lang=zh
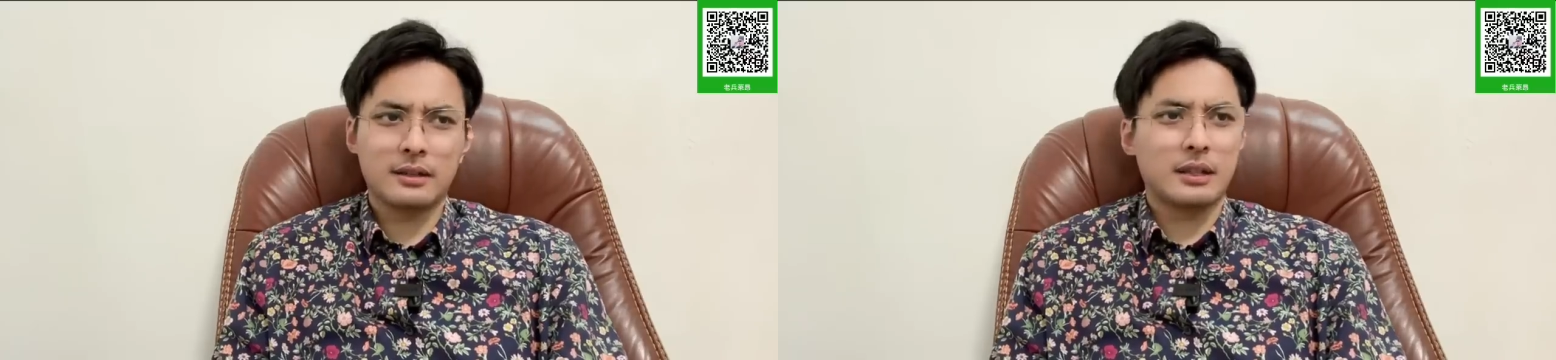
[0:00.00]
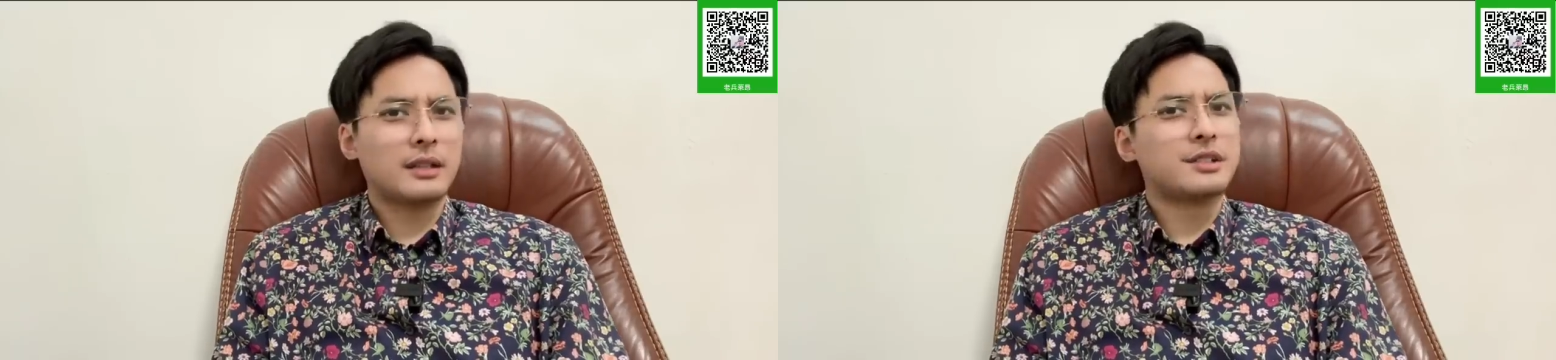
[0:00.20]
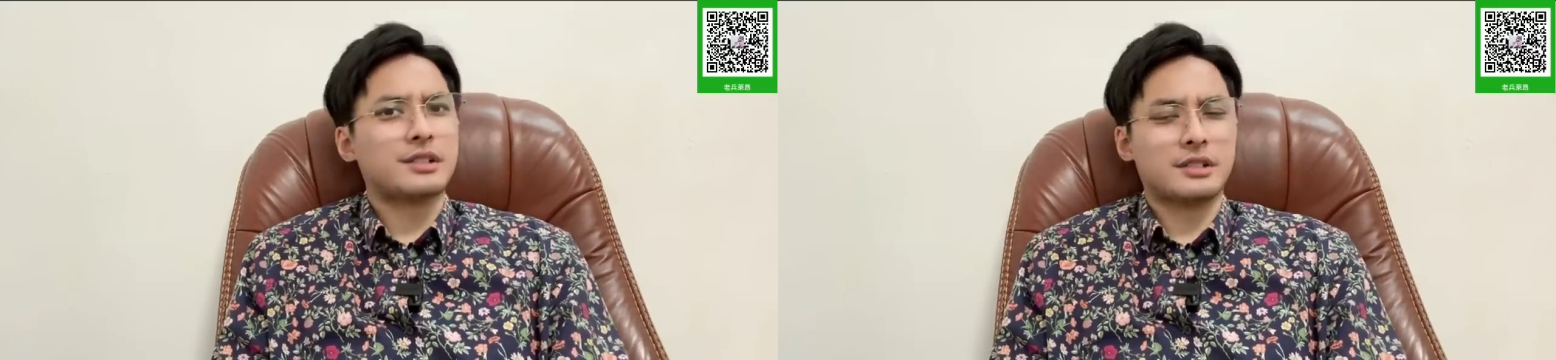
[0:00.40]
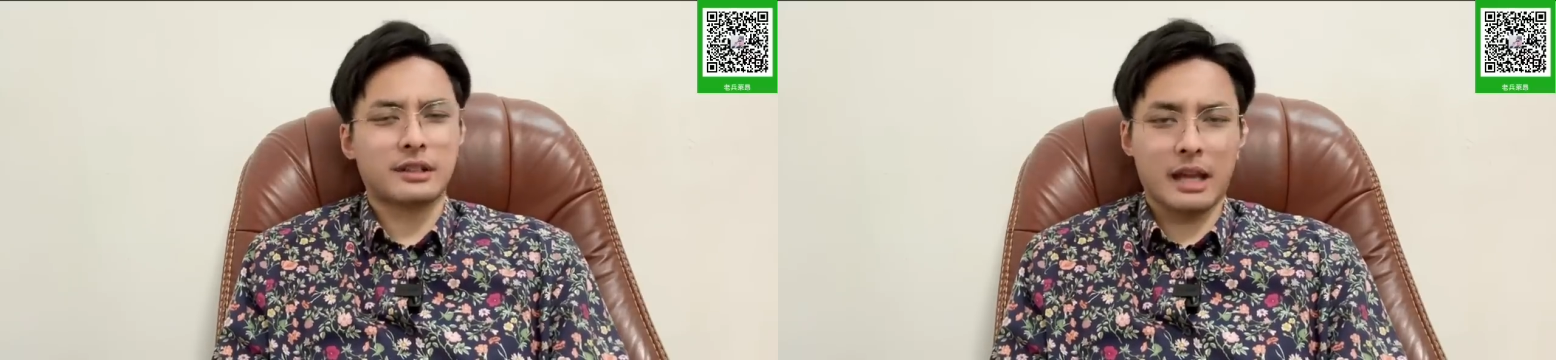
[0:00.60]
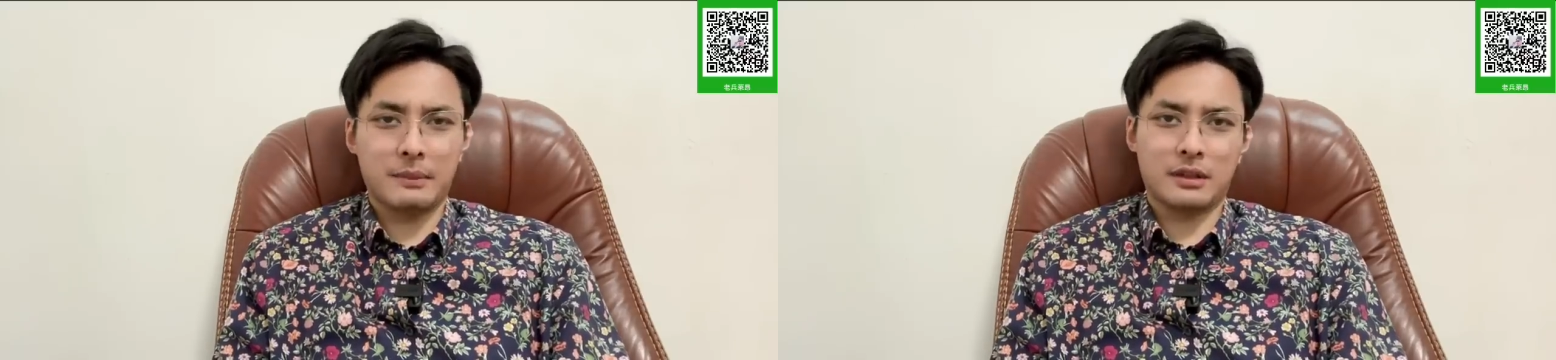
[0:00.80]
你个纸
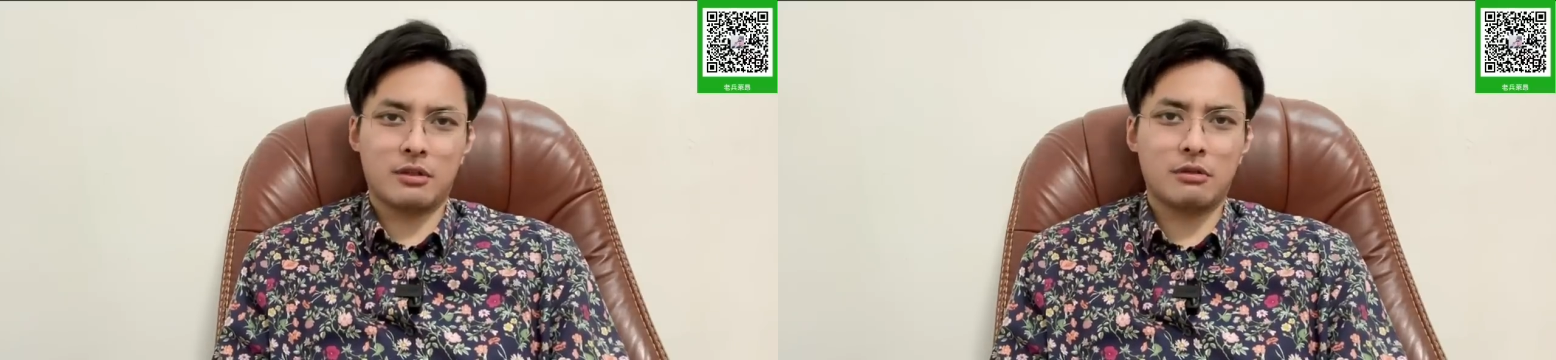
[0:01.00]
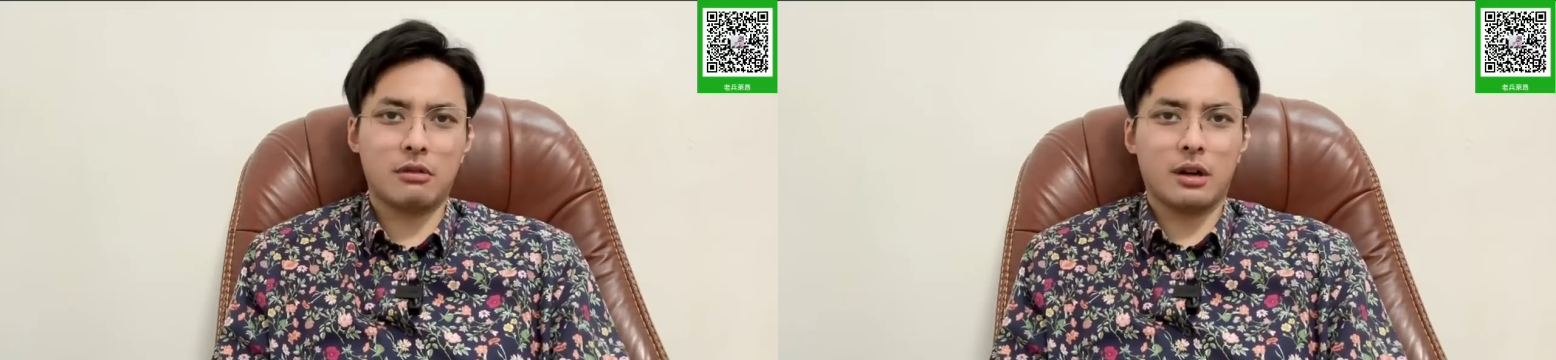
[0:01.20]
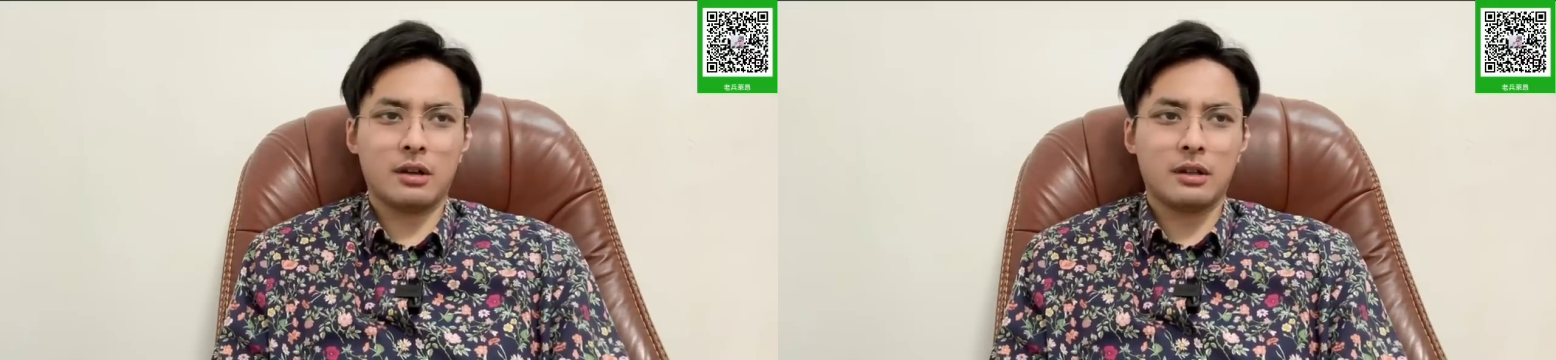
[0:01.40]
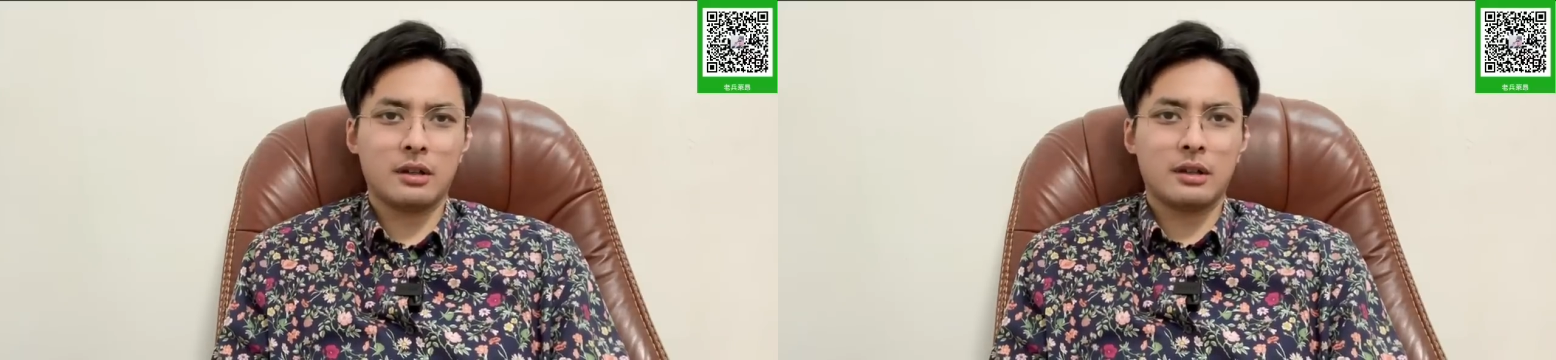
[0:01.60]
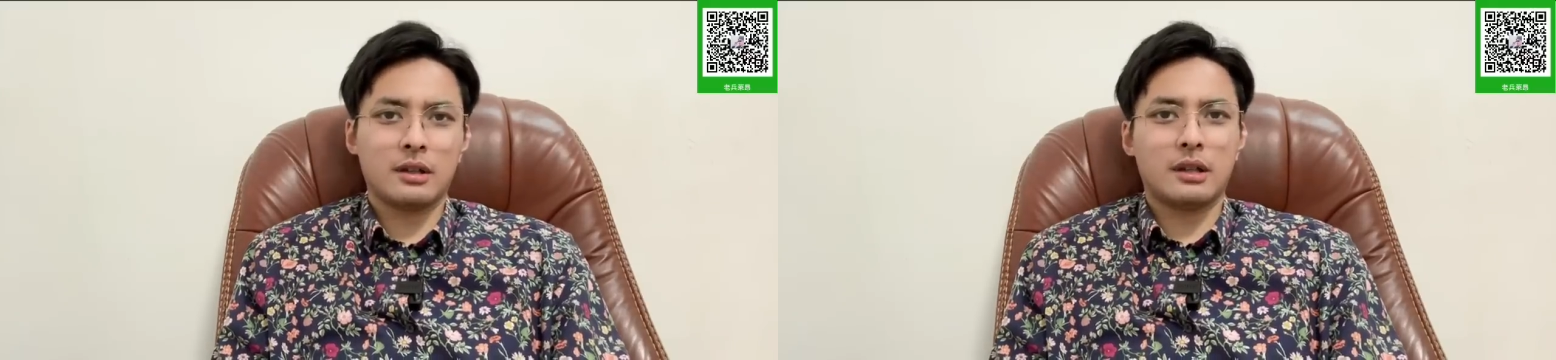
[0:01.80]
上谈兵的货，
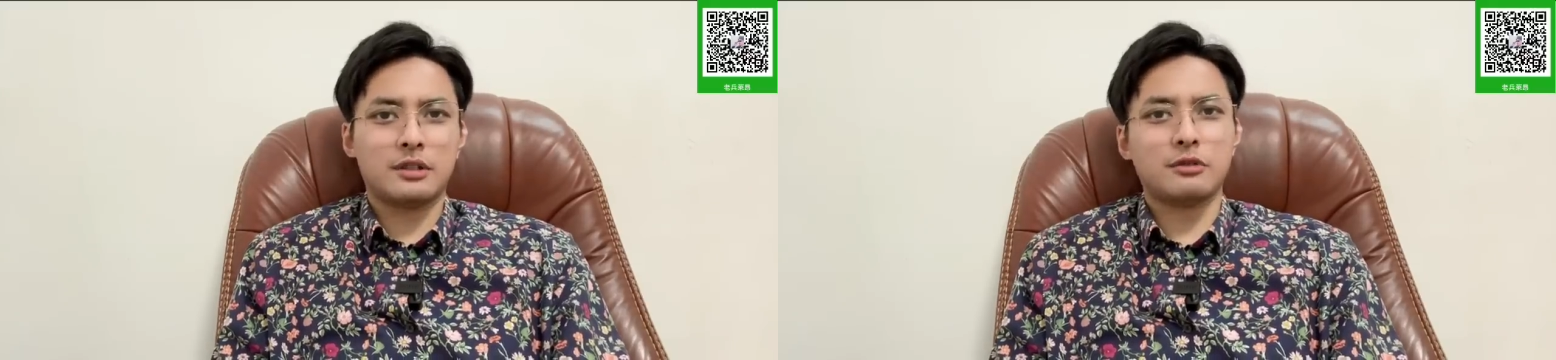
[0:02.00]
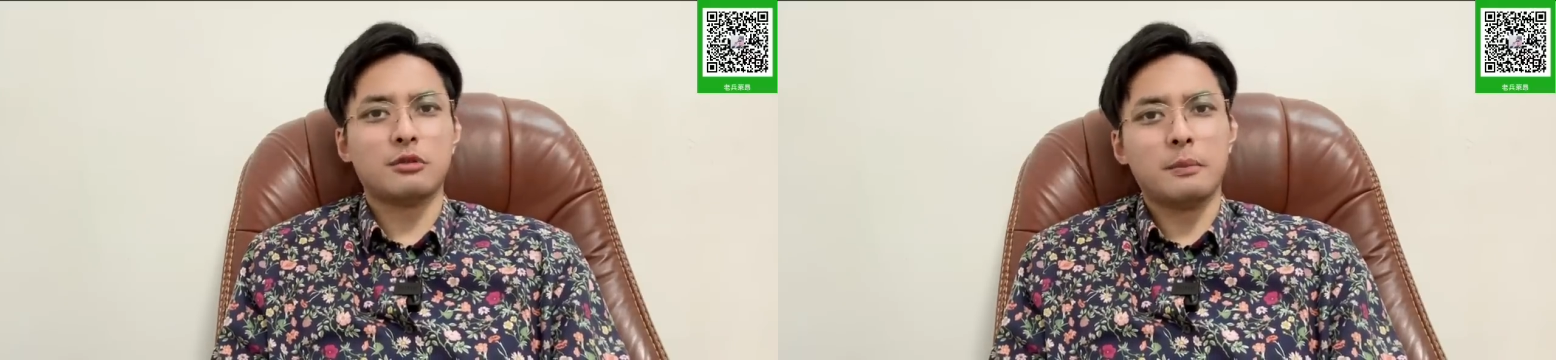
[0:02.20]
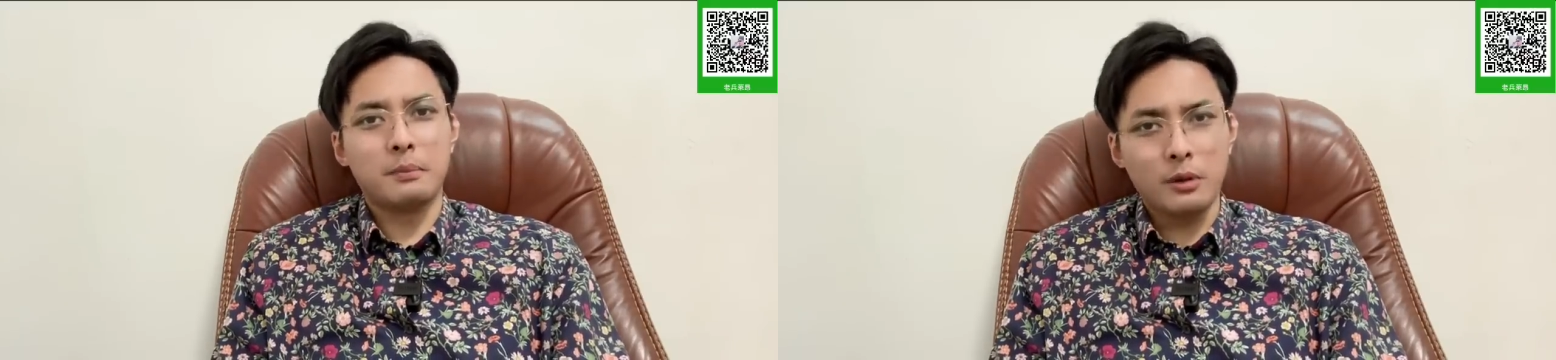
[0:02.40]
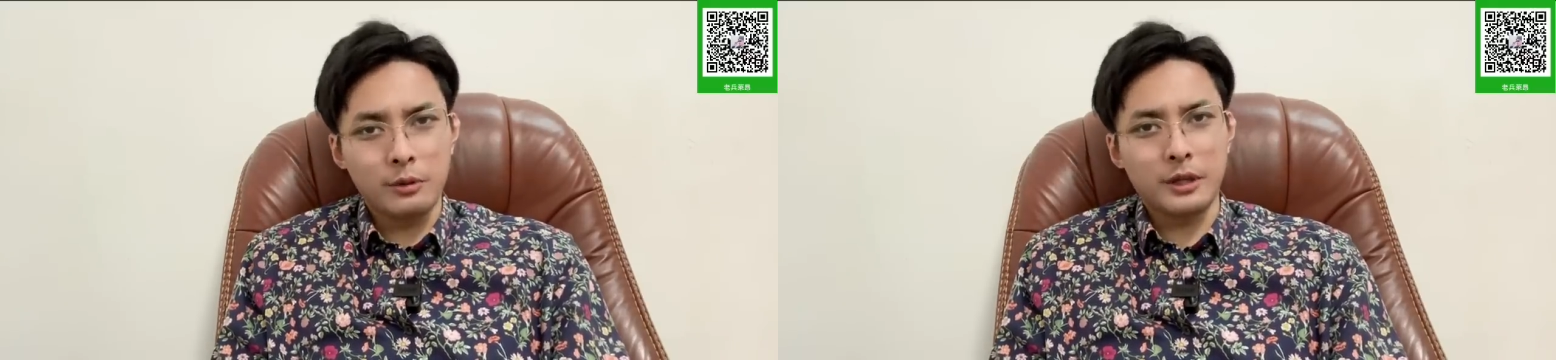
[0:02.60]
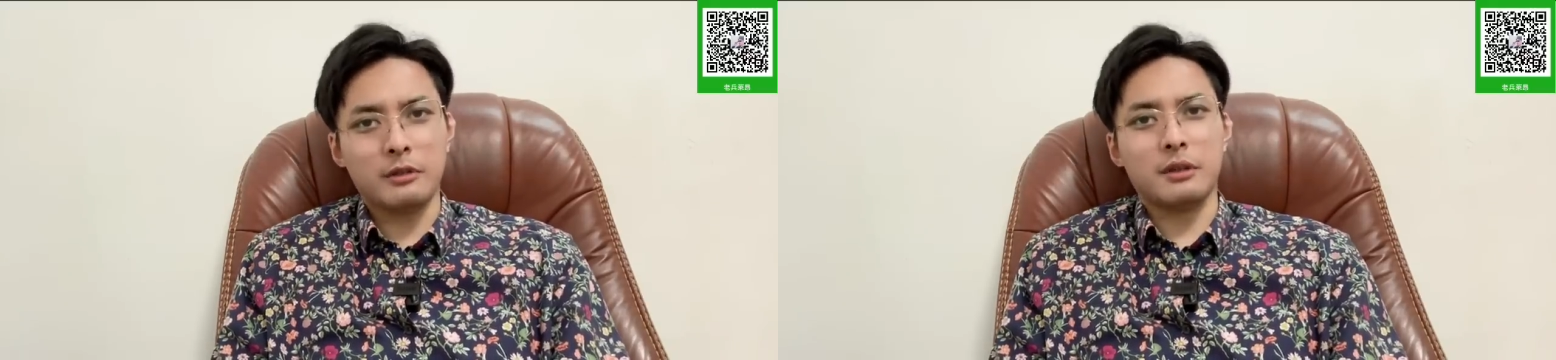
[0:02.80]
中国崩
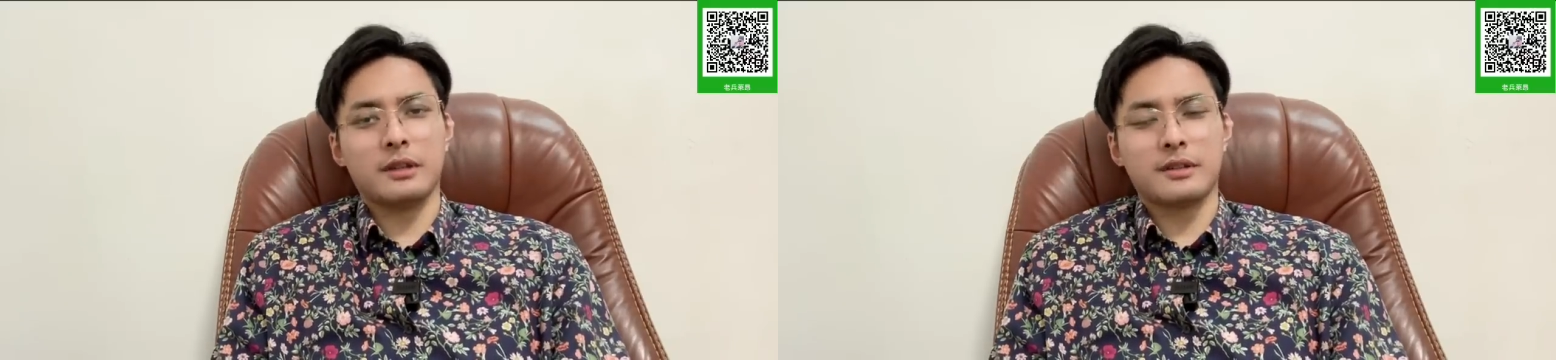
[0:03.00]
溃论